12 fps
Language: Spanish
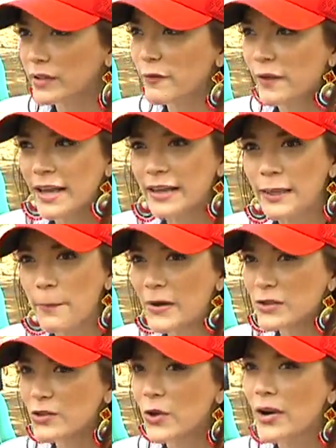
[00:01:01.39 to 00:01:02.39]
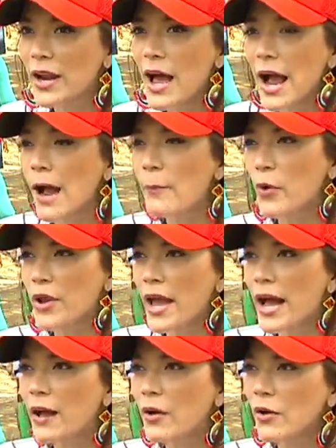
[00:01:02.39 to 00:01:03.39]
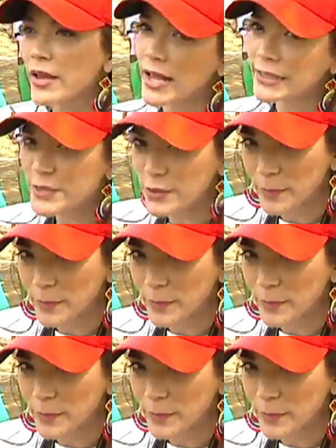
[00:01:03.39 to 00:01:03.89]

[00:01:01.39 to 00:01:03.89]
Diferentes personas han apoyado y han dicho